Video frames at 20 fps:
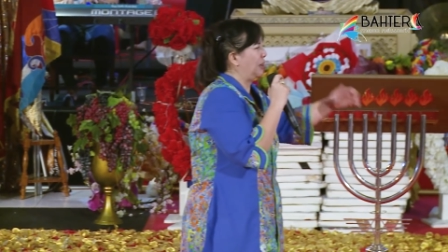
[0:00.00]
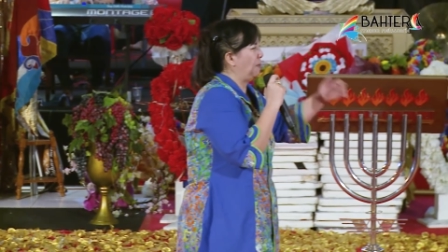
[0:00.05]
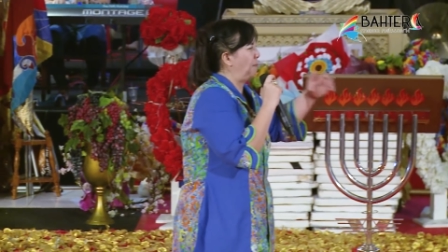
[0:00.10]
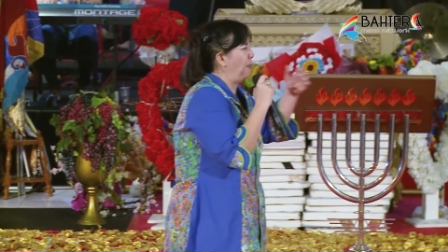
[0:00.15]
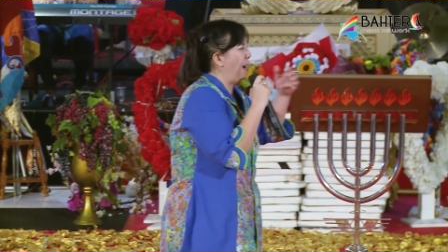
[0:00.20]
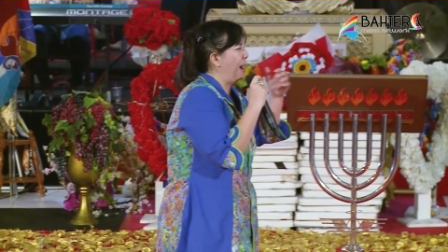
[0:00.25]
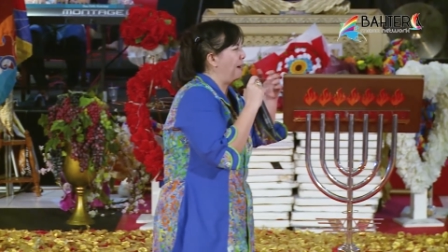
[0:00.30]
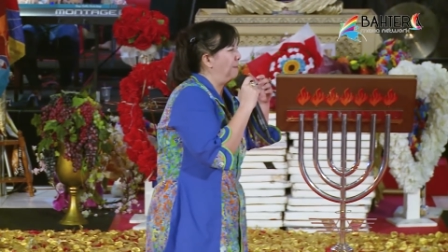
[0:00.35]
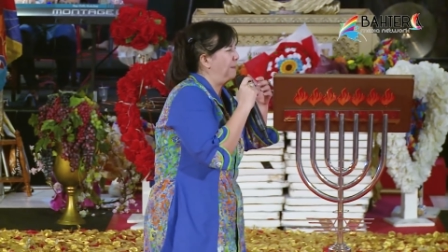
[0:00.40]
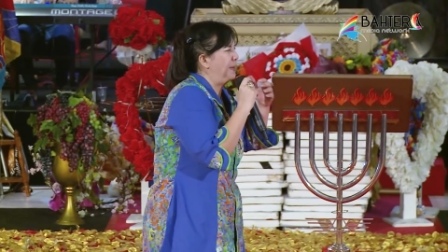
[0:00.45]

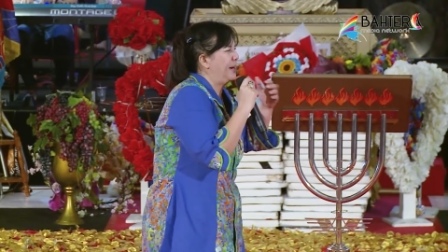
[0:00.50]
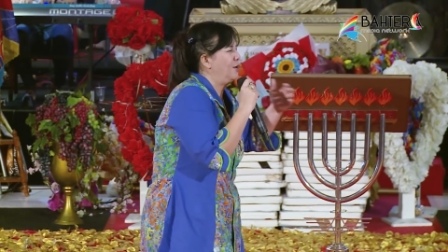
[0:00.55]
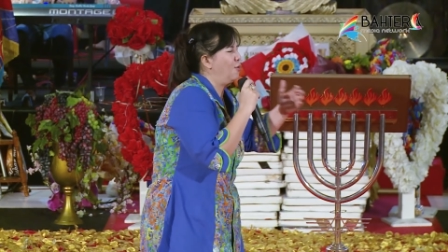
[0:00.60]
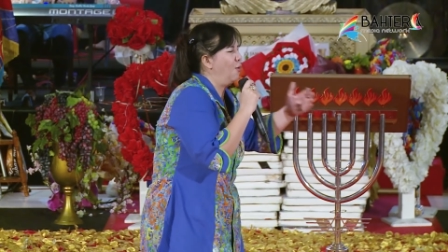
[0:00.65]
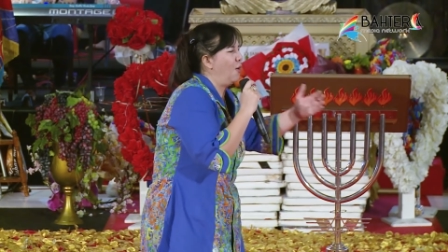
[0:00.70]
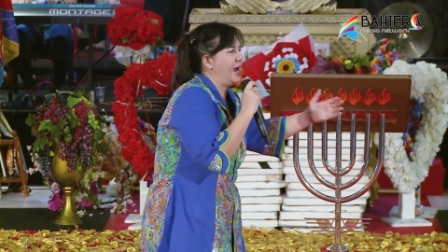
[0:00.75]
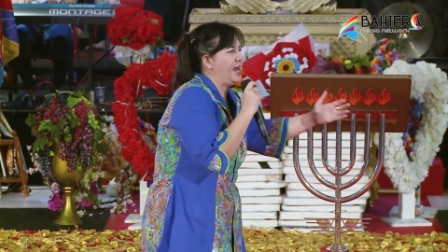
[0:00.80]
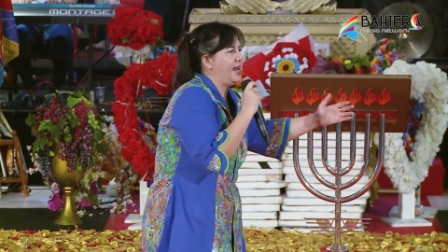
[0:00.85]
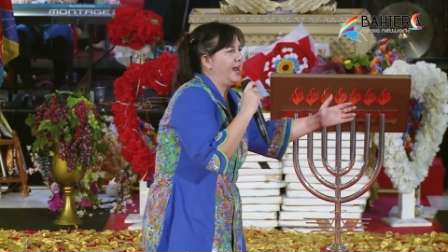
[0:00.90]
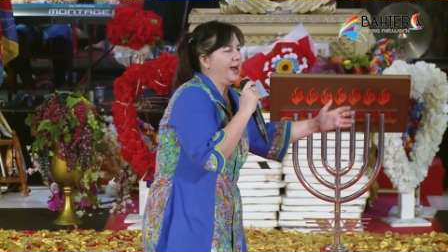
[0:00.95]
gerbang
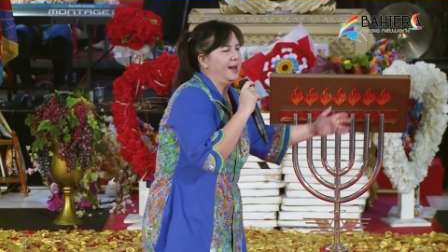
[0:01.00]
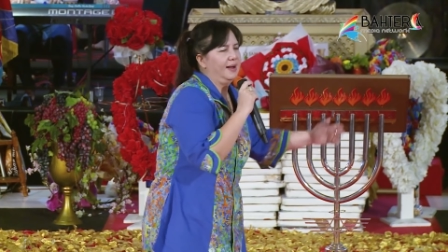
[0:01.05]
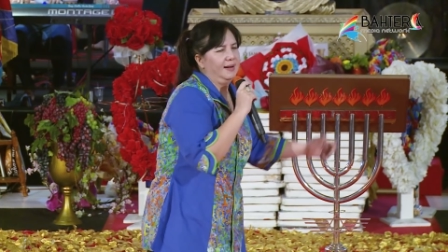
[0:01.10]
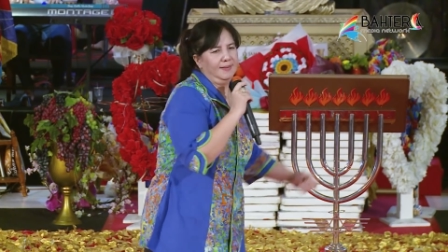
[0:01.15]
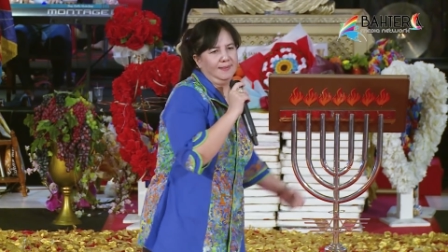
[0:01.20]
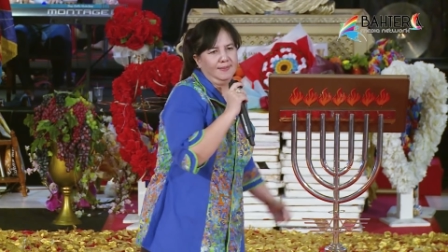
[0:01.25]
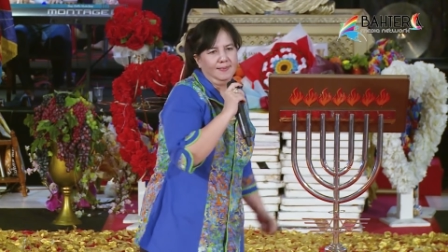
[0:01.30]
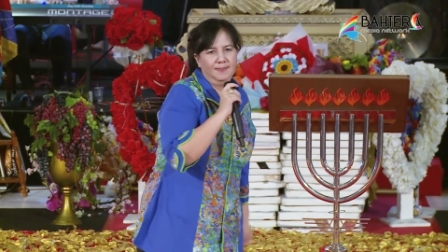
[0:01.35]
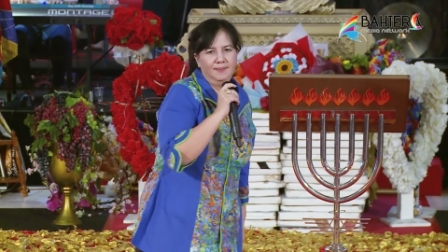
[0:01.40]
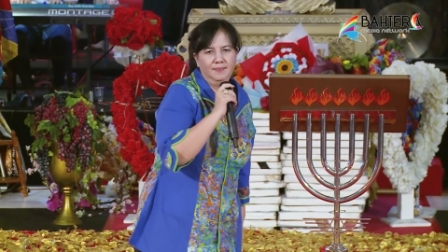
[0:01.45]
penuaian.
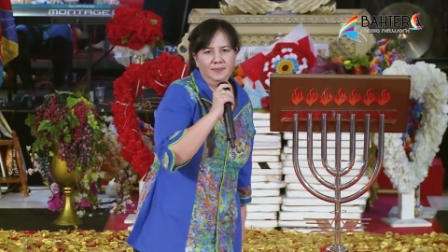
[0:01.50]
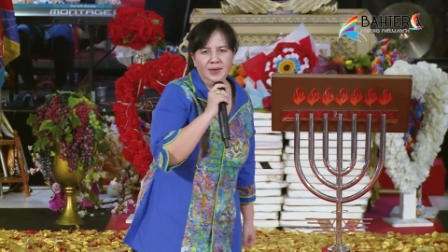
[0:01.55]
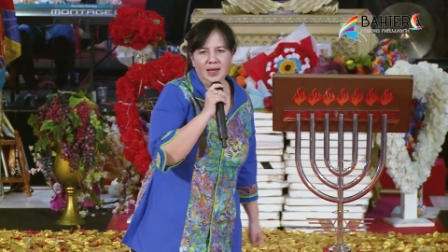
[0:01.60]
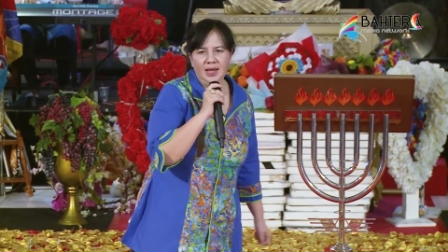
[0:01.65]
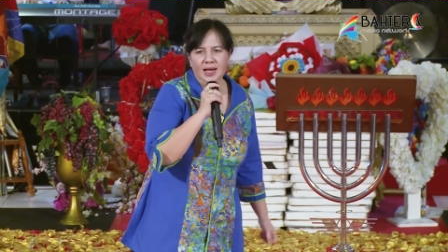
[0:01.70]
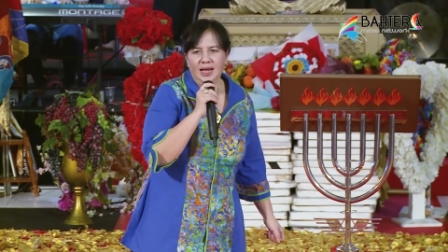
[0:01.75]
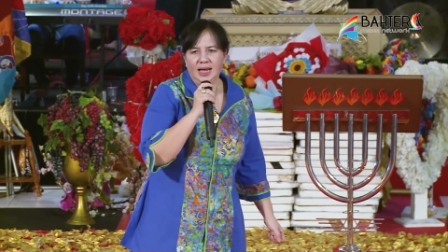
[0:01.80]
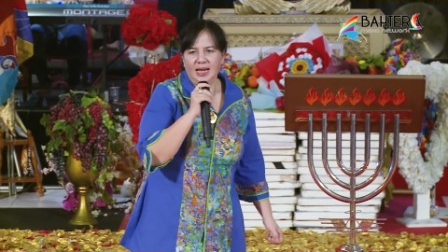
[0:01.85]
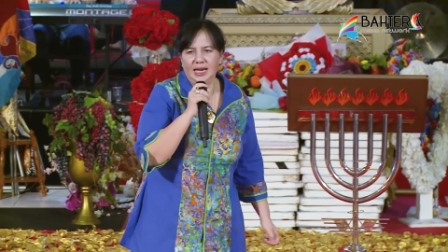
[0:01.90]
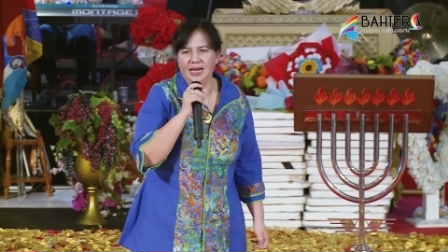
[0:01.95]

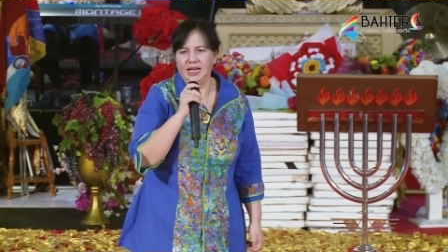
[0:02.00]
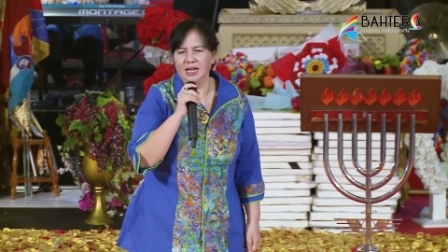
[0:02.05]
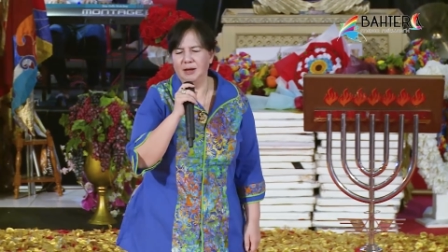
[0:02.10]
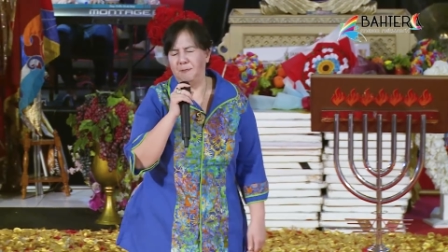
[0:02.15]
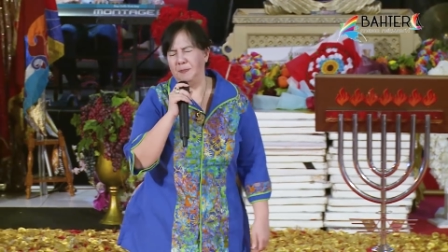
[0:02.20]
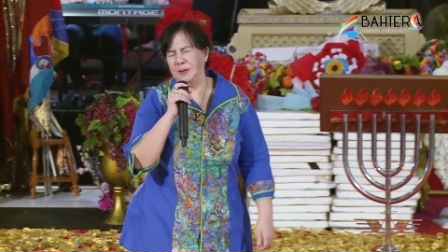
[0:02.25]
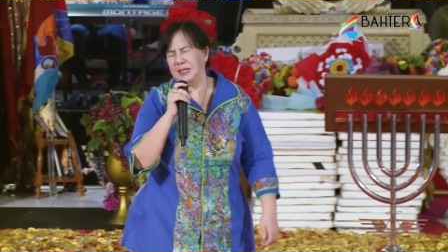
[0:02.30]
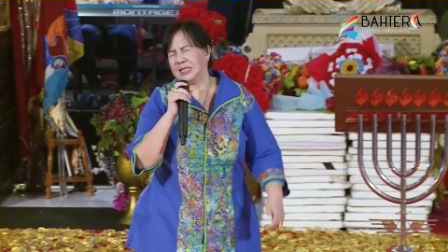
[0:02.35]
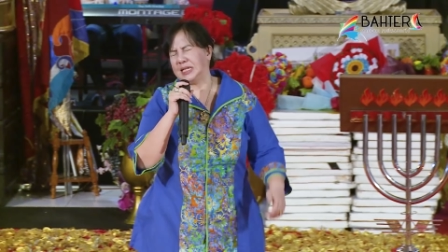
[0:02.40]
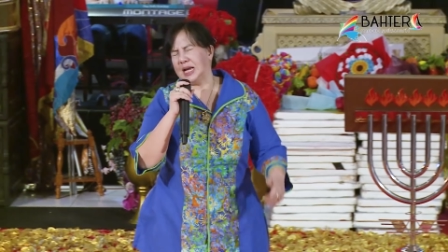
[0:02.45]

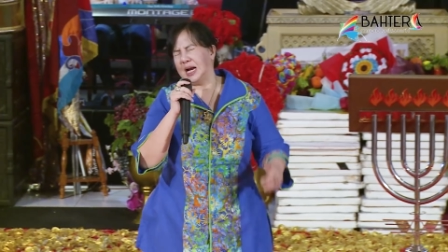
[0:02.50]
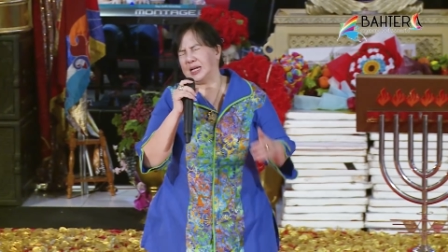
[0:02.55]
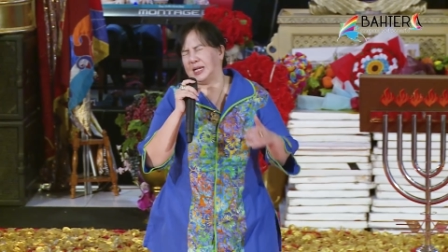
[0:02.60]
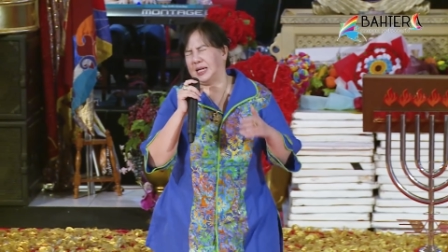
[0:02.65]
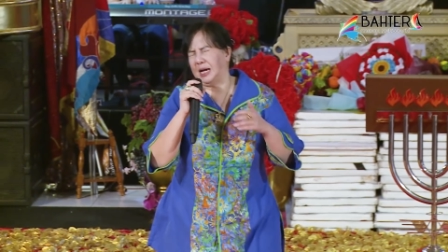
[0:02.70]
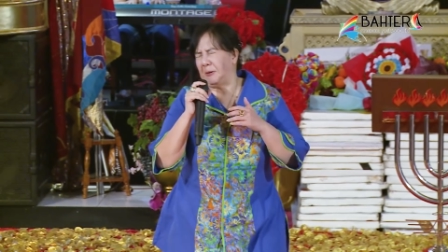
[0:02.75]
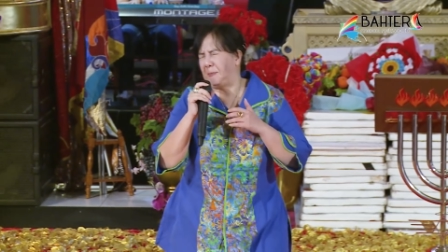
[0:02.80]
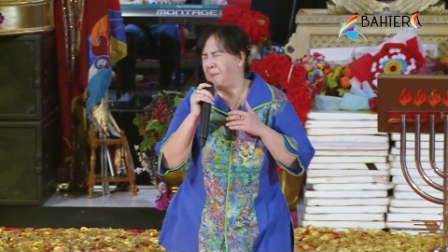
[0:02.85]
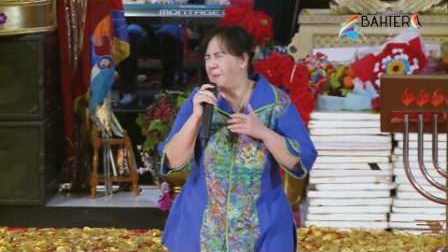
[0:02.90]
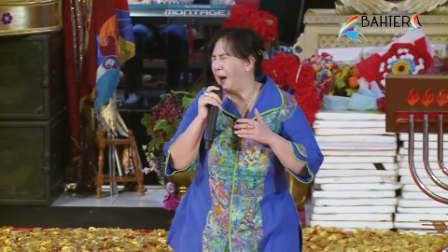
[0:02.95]
Ini bisa
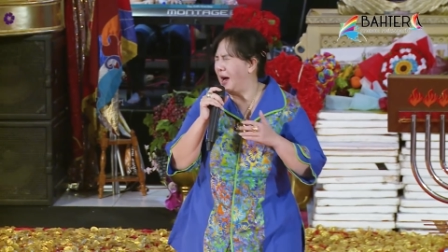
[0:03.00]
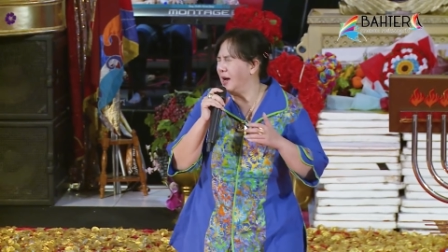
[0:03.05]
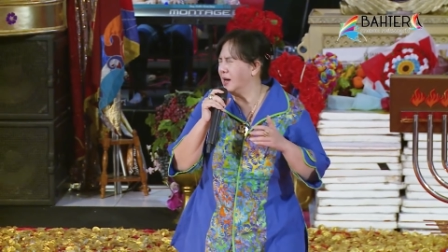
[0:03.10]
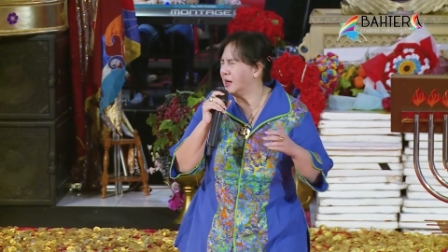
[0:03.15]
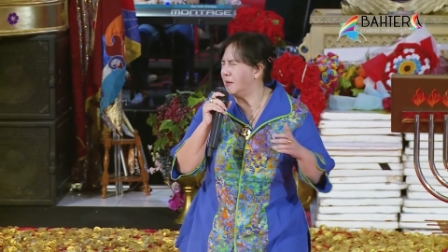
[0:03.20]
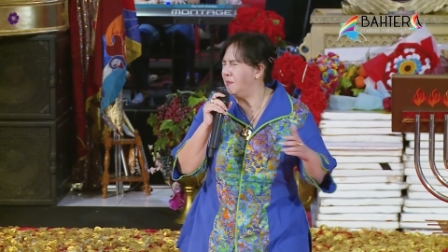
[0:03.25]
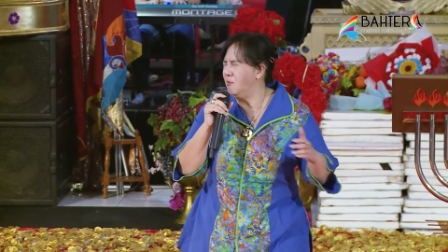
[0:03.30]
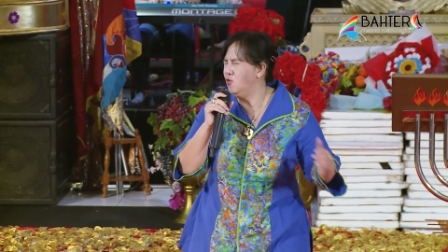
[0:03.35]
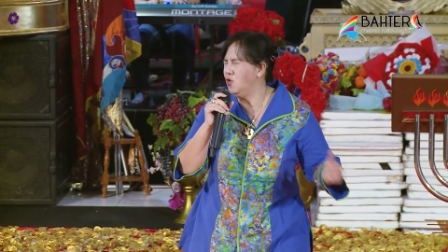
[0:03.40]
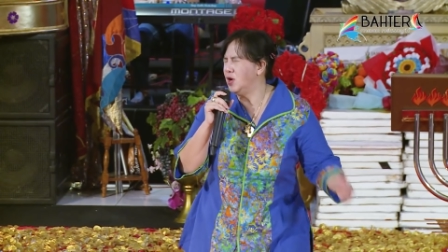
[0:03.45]
gerbang
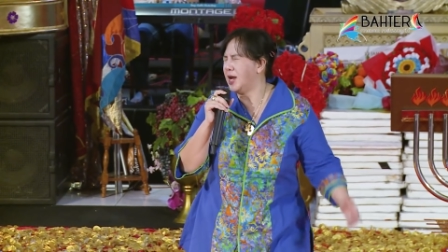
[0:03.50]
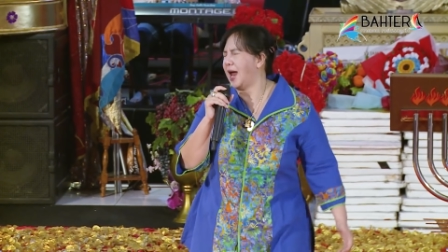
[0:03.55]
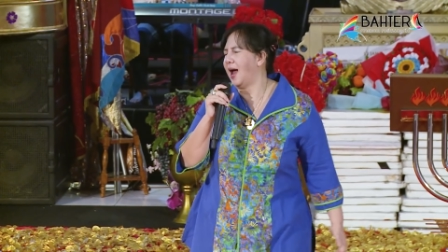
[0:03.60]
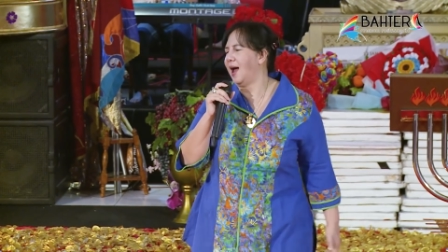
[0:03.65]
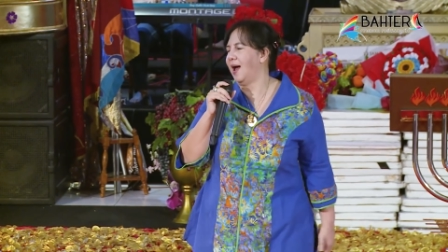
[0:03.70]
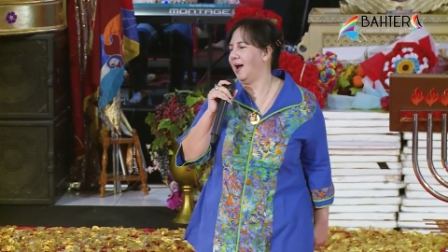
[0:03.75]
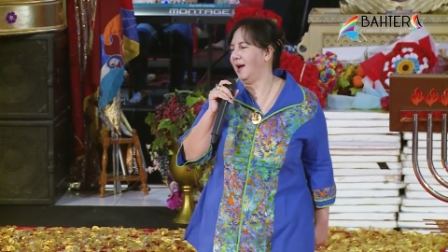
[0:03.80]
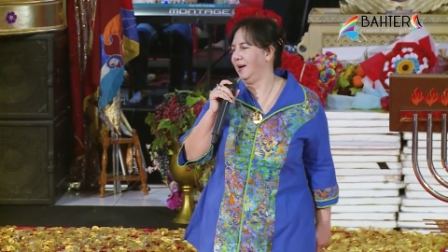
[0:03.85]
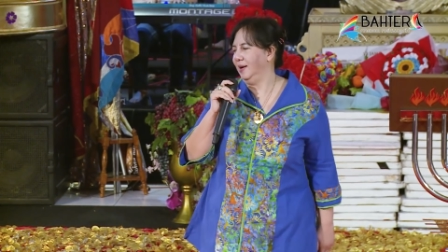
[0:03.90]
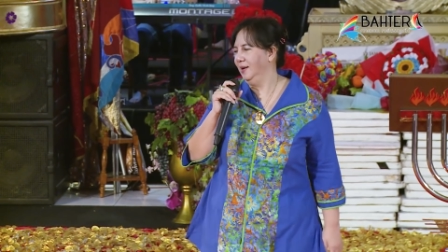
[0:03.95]

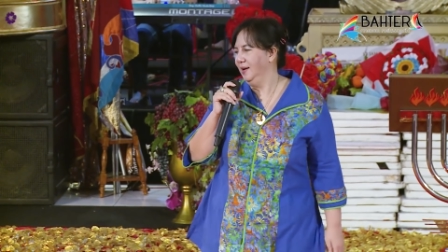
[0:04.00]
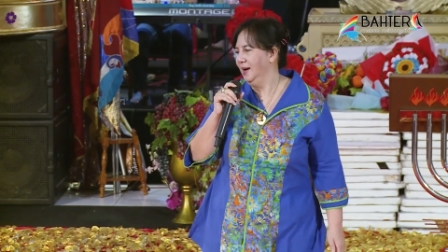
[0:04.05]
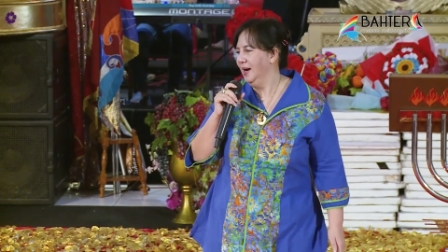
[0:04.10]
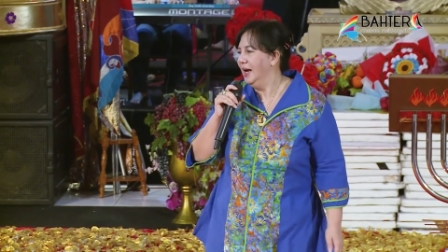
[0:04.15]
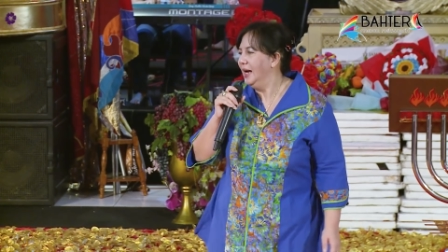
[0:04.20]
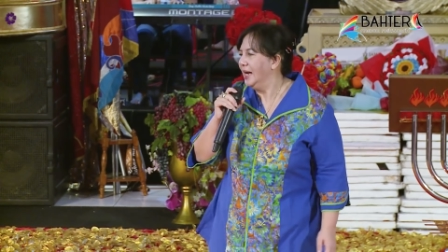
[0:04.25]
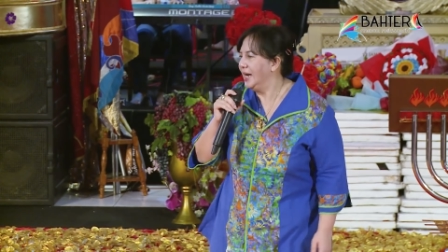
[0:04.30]
kemuliaan.